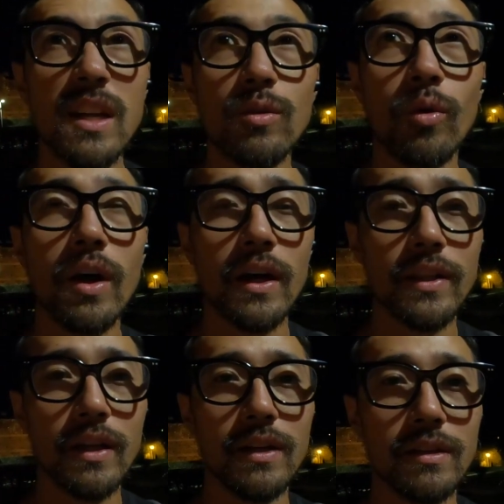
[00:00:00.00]
산을 올라가야
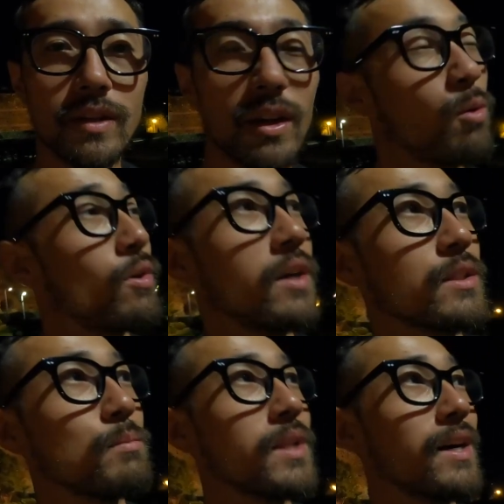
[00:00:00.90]
될 때가 온 것
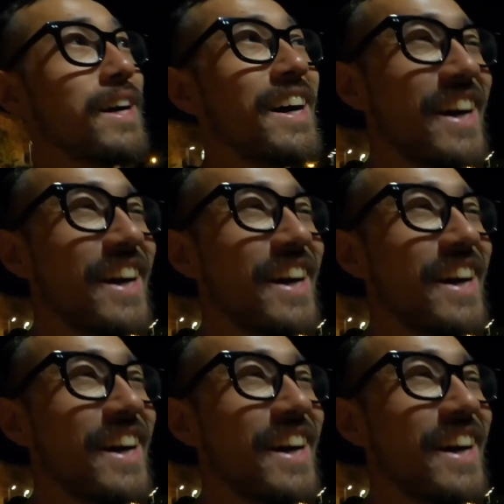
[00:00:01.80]
같습니다